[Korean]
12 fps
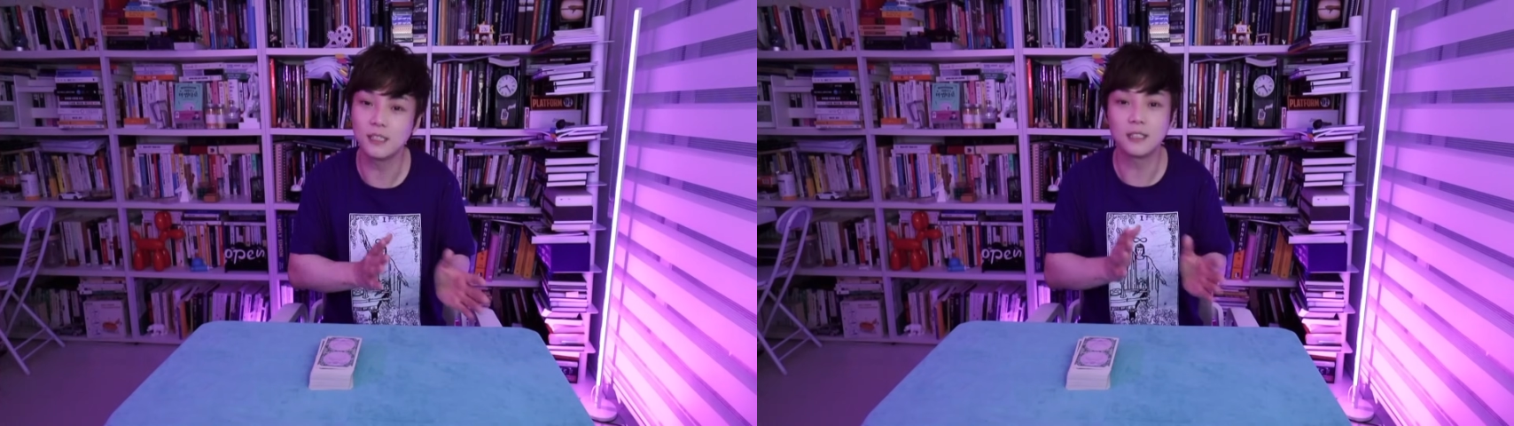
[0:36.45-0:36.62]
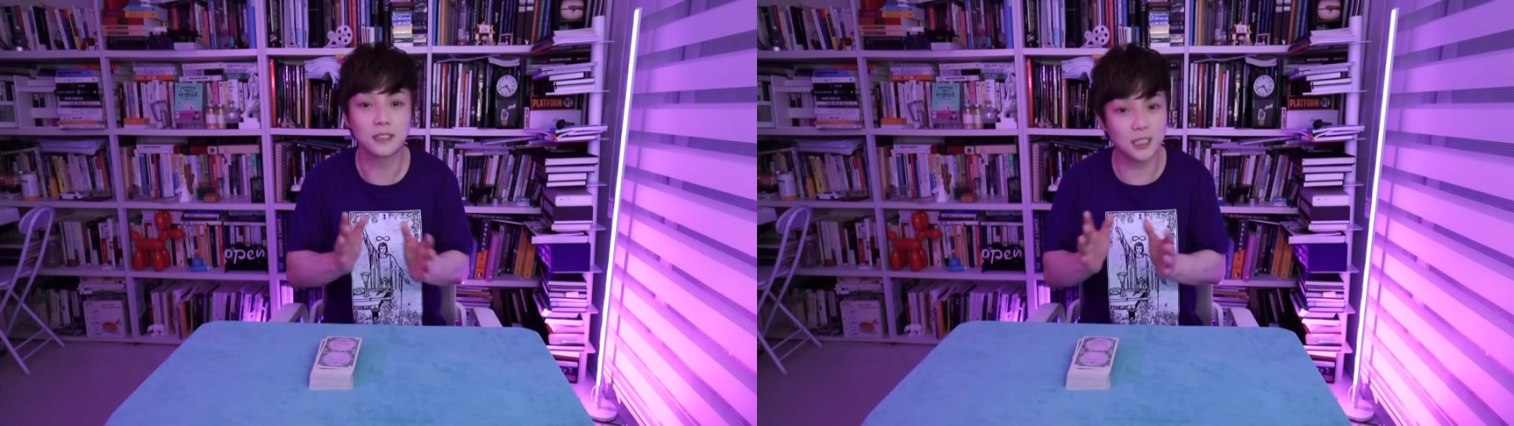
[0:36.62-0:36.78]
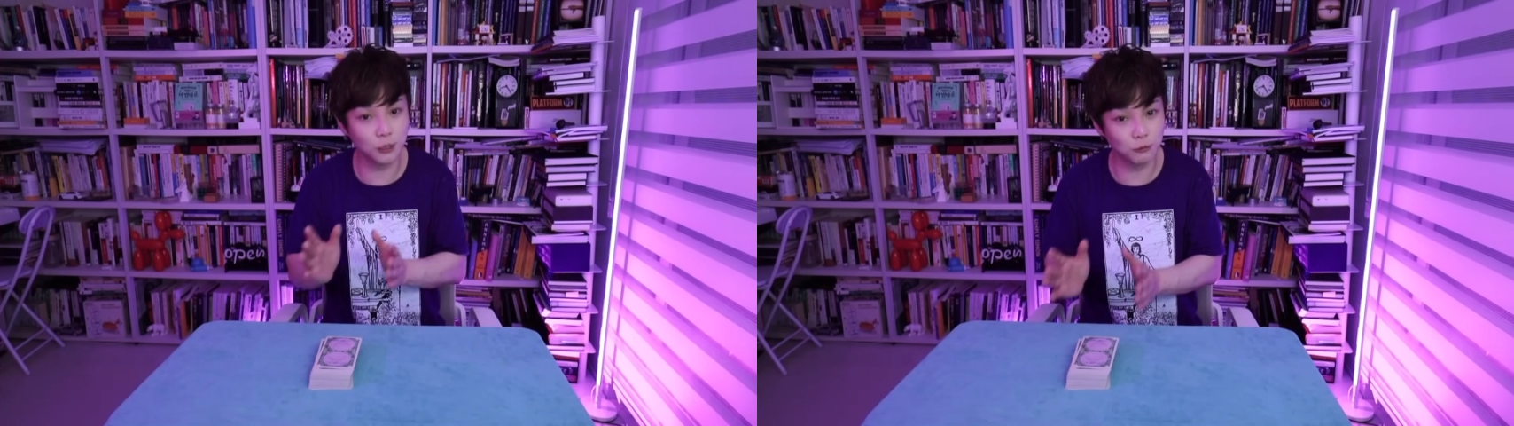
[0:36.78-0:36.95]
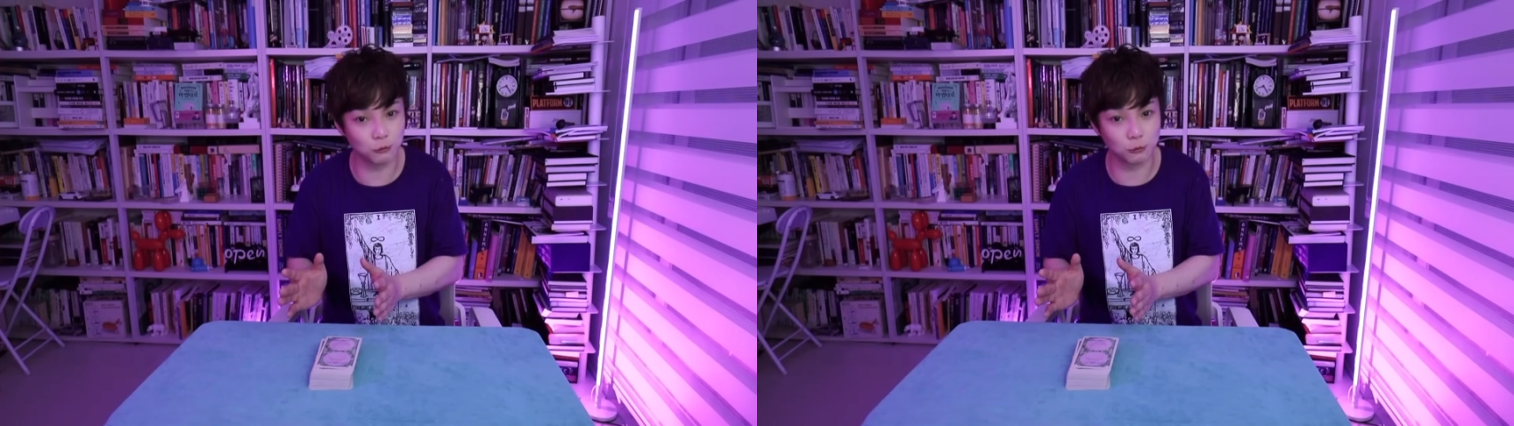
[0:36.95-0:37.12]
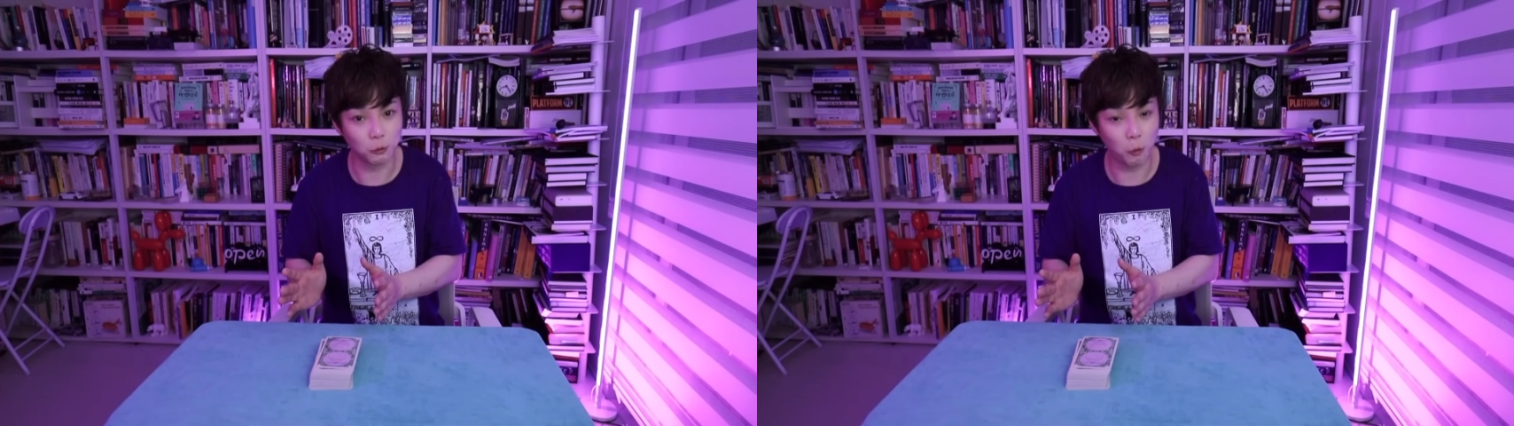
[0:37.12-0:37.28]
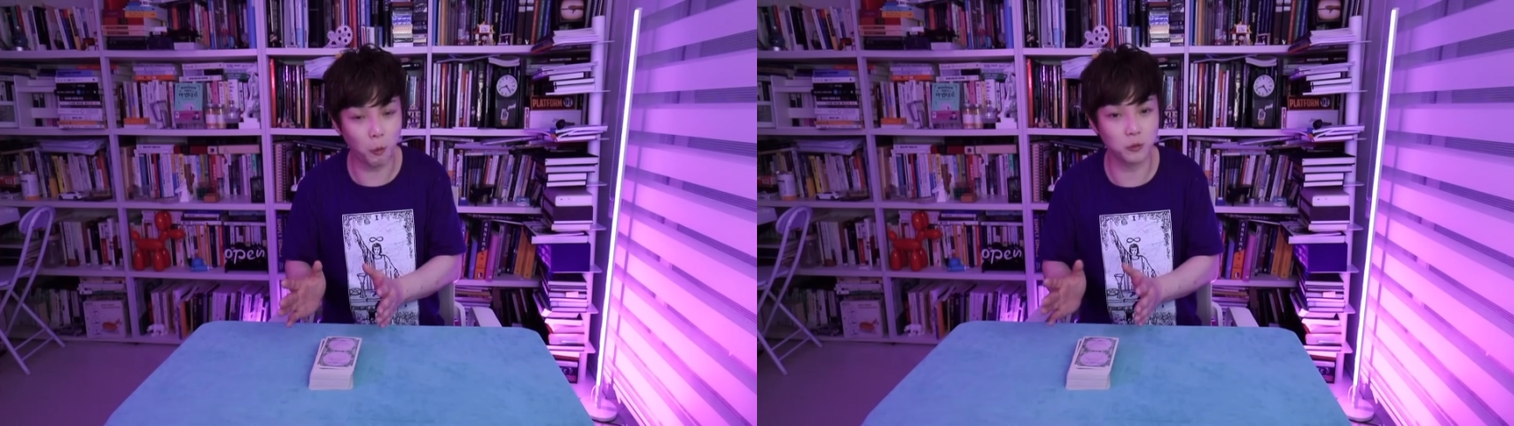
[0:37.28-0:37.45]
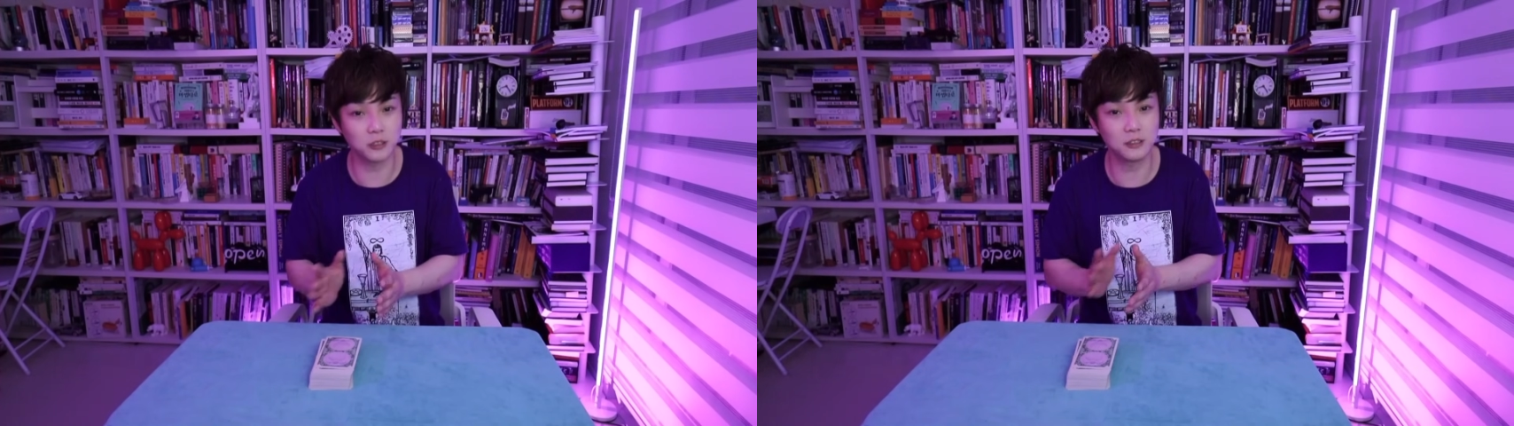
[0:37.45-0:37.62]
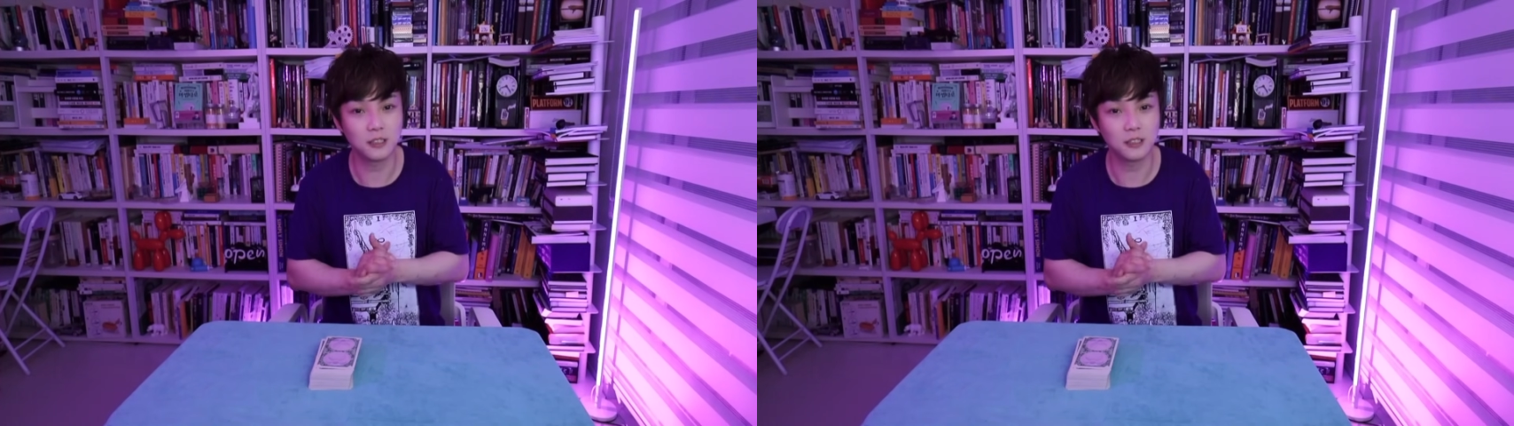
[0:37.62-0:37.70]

친구 혹은